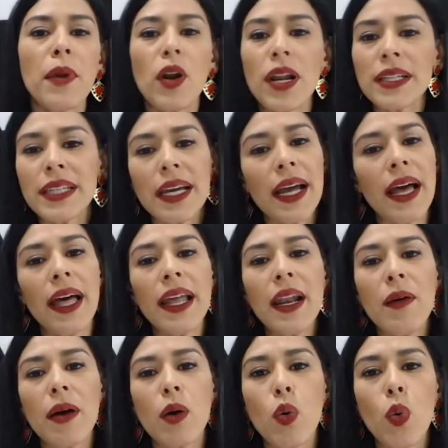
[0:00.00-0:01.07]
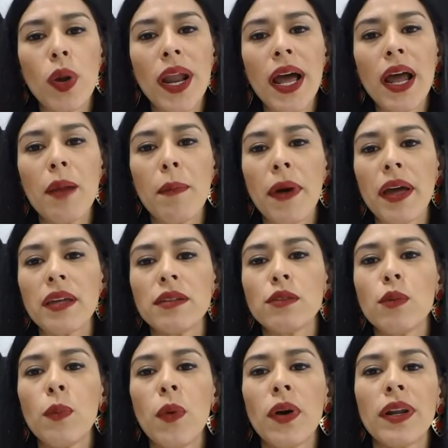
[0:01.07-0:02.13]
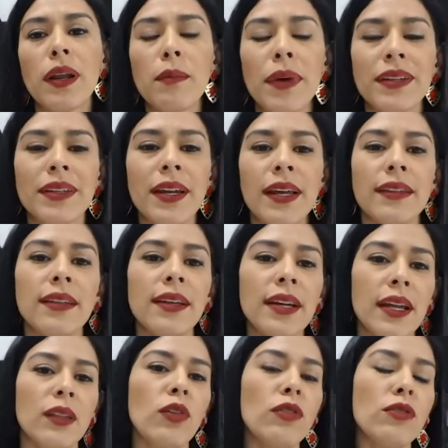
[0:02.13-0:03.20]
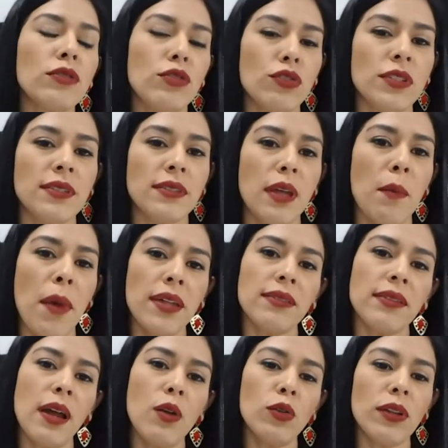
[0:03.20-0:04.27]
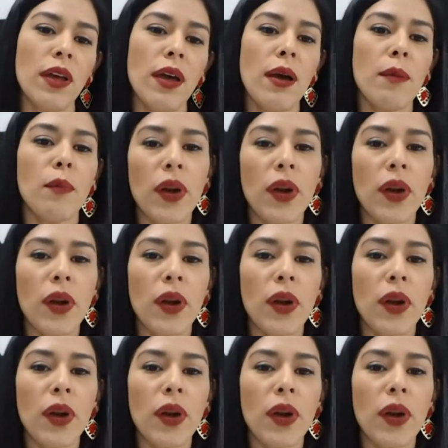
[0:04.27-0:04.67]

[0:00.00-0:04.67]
Pero la llegada de la vacuna al país supone el más grande reto de nuestro sistema de salud.